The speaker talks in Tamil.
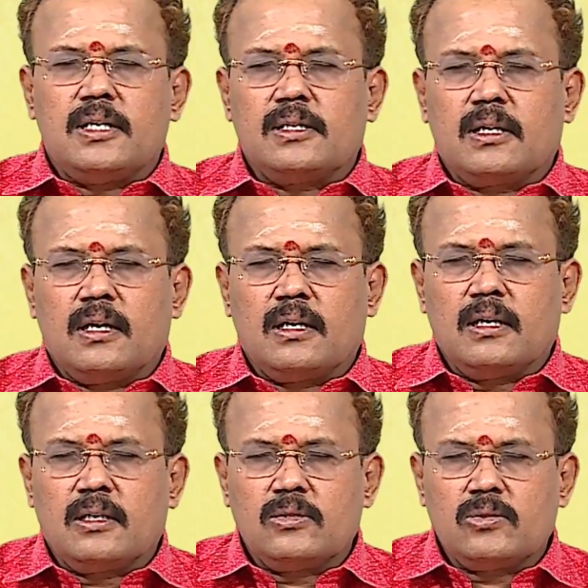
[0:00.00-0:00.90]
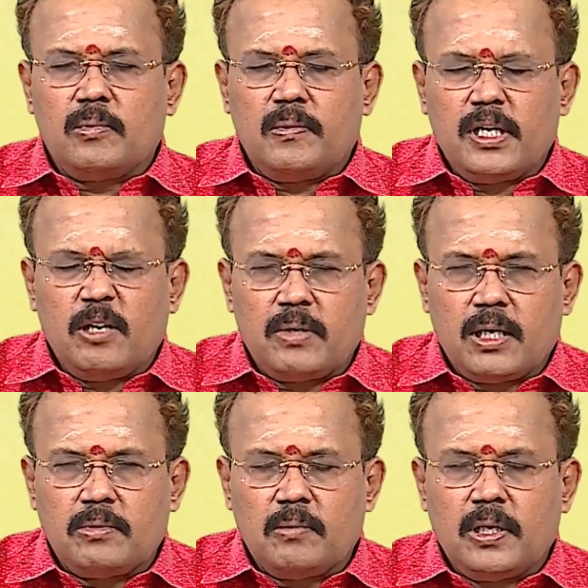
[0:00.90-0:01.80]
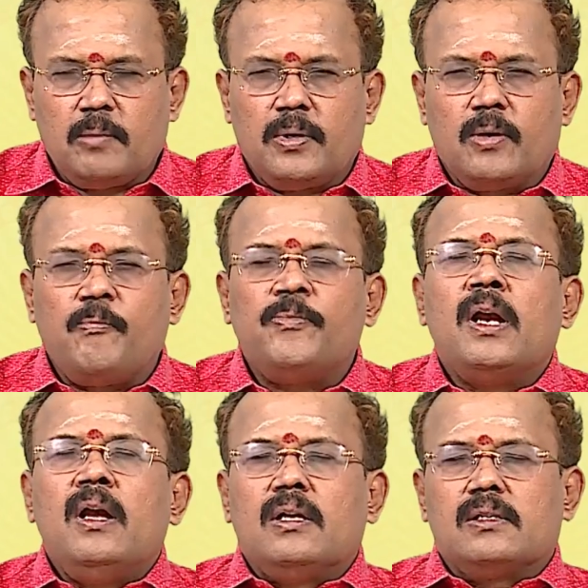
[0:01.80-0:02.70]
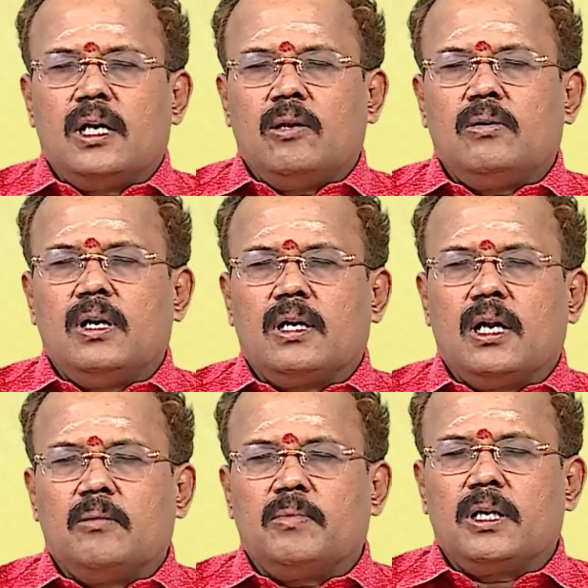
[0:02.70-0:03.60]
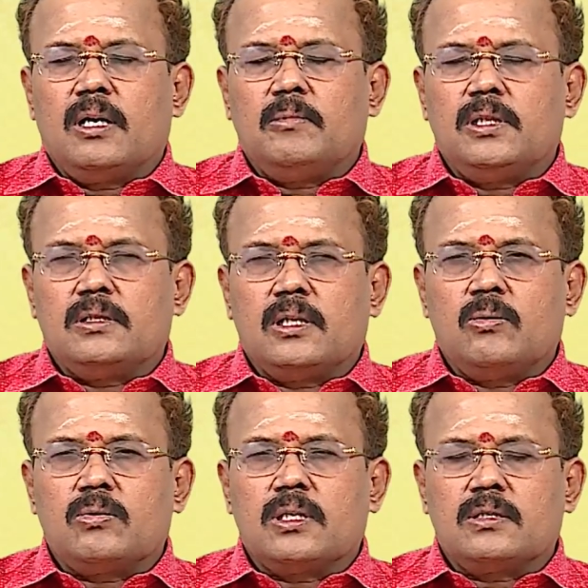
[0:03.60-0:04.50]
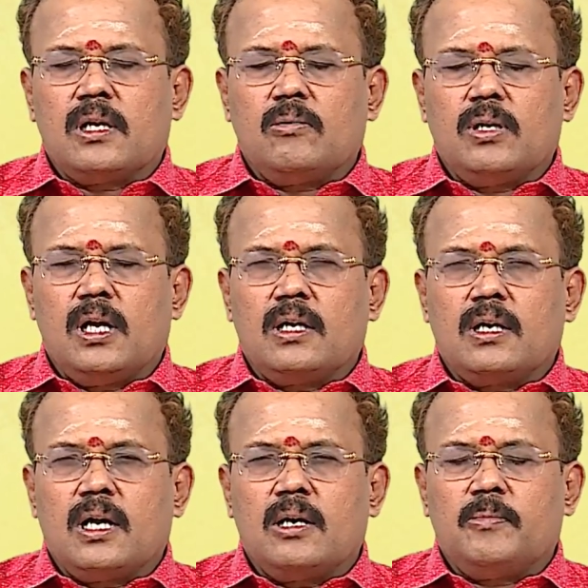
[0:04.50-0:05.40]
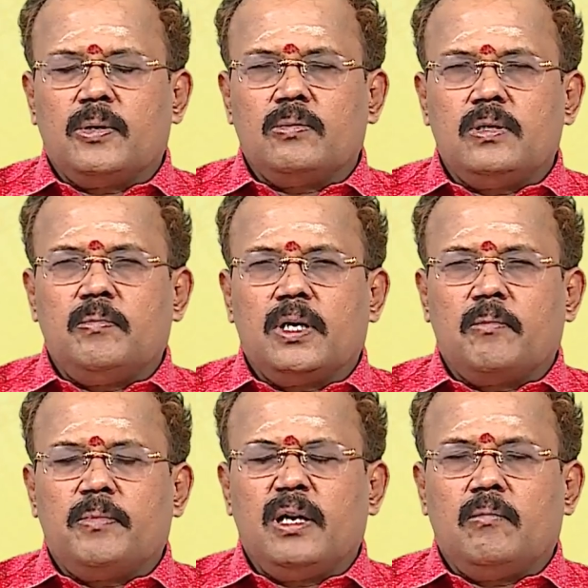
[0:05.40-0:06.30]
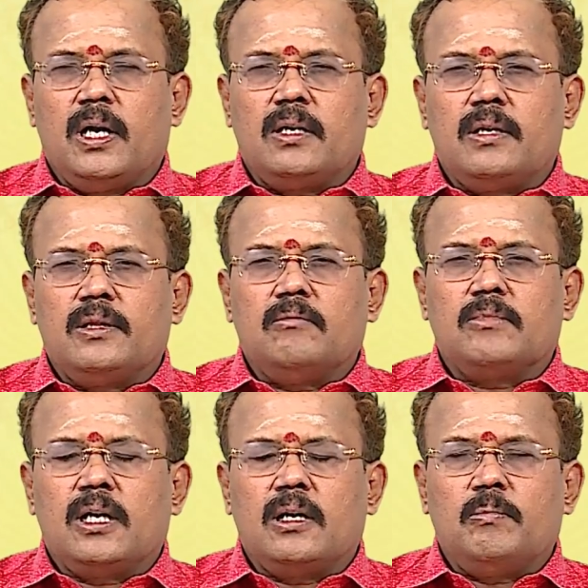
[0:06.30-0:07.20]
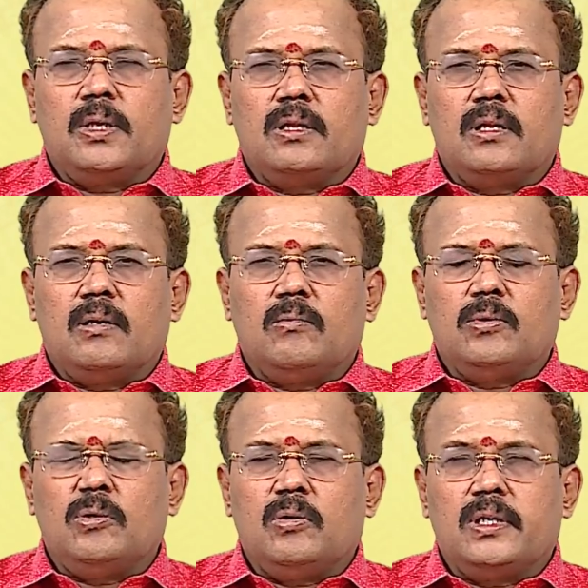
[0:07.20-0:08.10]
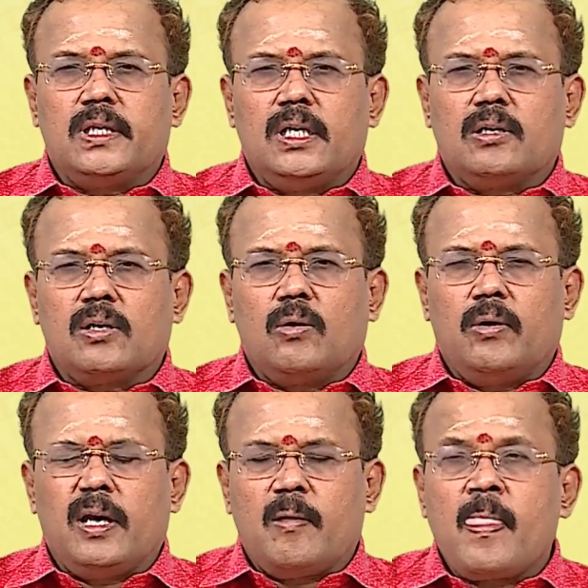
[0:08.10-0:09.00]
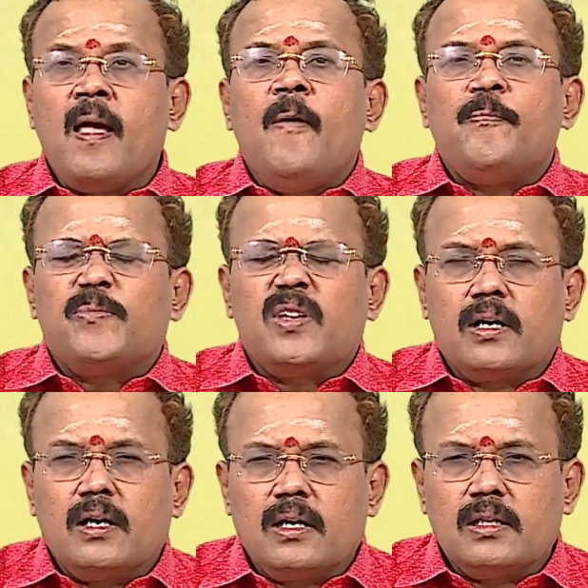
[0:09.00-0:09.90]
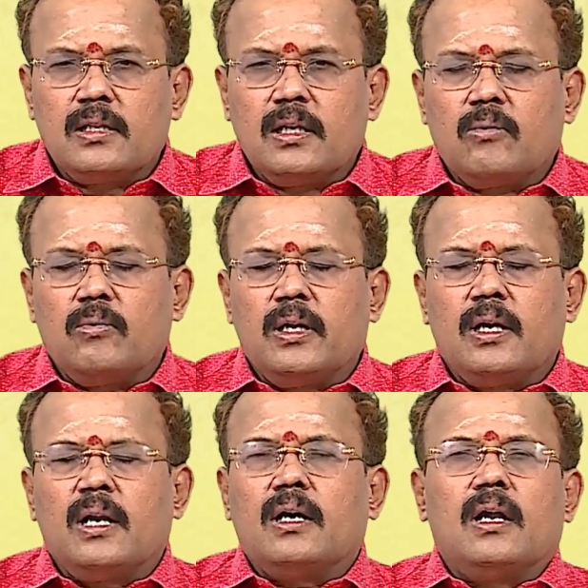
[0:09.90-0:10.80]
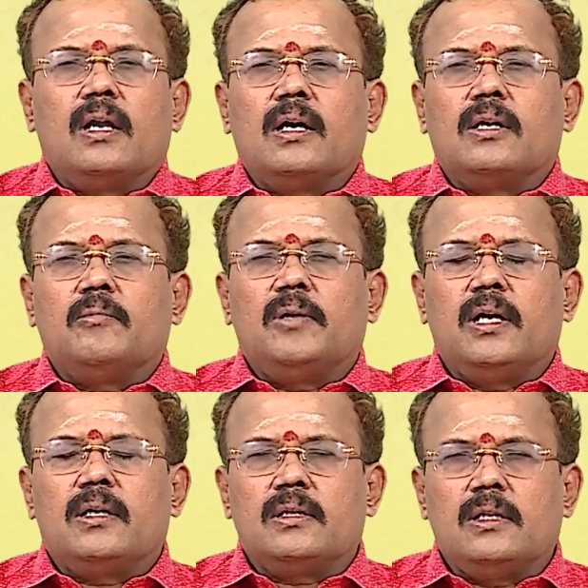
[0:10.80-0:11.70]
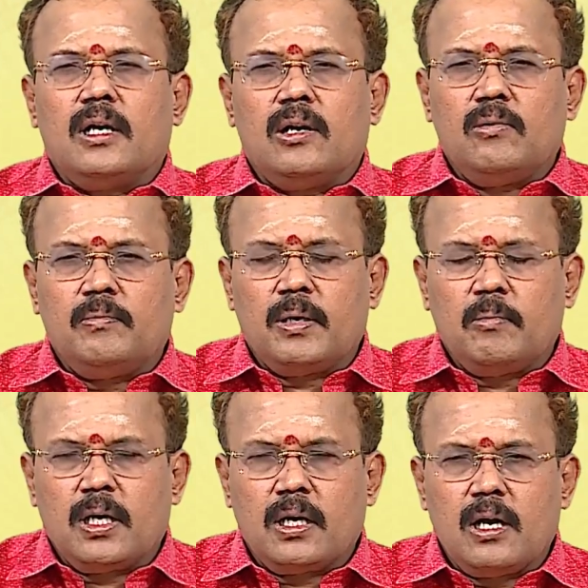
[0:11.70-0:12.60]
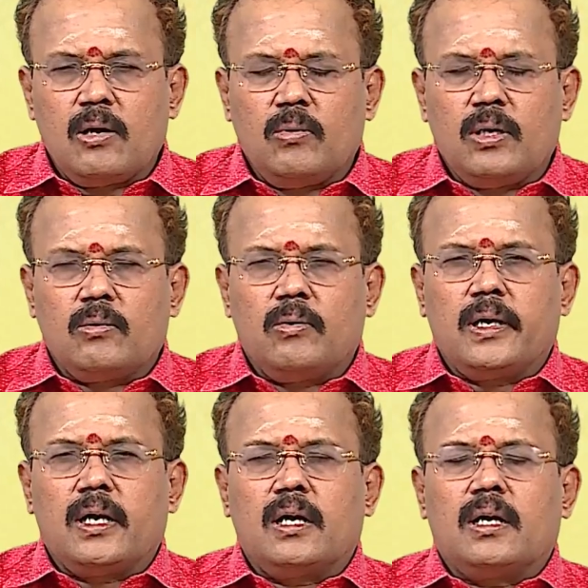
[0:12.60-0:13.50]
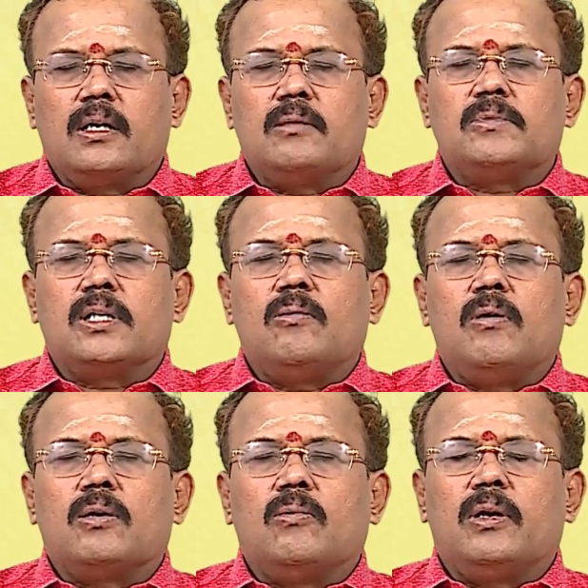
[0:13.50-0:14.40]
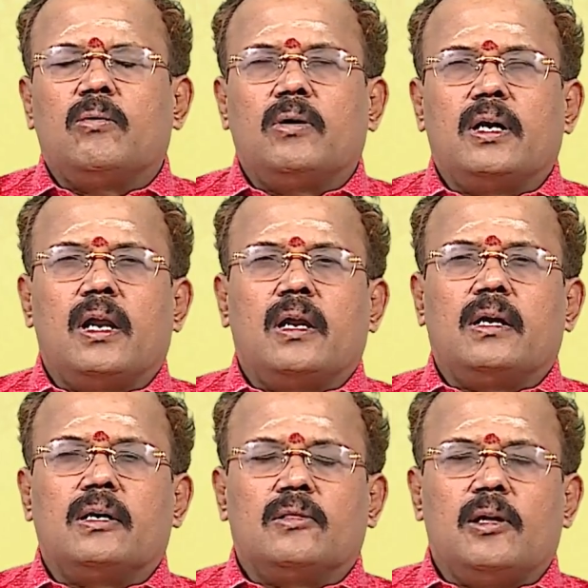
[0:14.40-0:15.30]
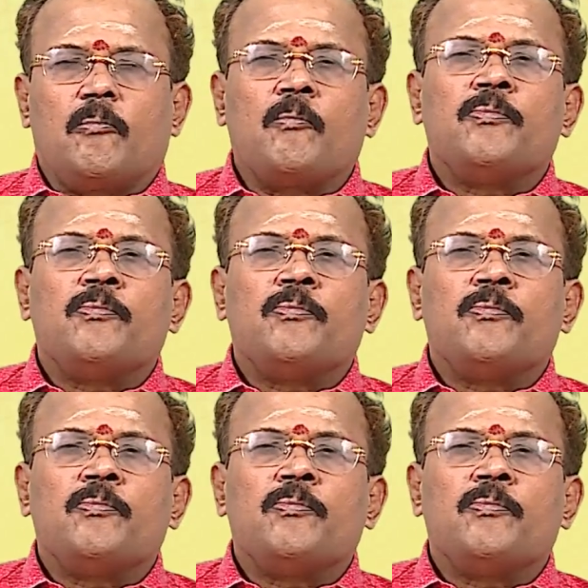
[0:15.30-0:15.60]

ராசிக்காரர்களுக்கு சுபவிரய பிராப்தம் ஏற்படும் செலவுகள் காணப்பட்டாலும் அது சந்தோஷ செலவுகளாக காணப்படுவது மிகப்பெரிய மாற்றத்தையும் தன்னம்பிக்கை தரும் உத்தியோகத்தில் இருக்கக்கூடிய சிக்கல்கள் தீரக்கூடிய நல்ல காலகட்டம் ஏற்றத்தின் அளவு பன்மடங்காக உயரக்கூடிய காலகட்டம் செல்வாக்கு உயரக்கூடிய காலகட்டத்தை